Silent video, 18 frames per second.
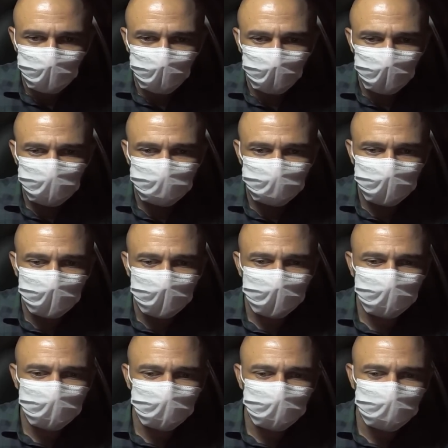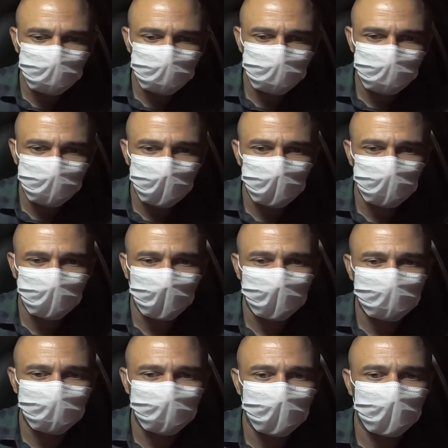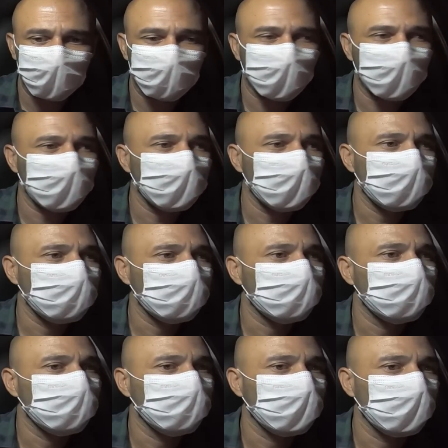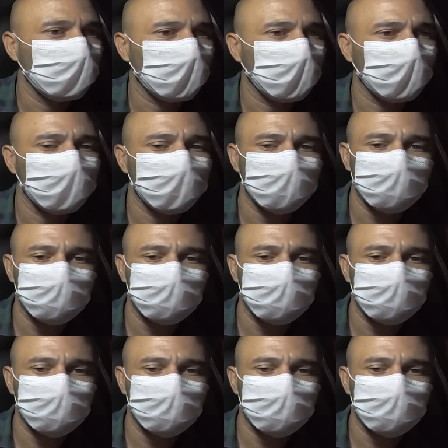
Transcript: Cosme, não é isso? Isso. Tá isso. Paciência ali. Tá. Vamos lá.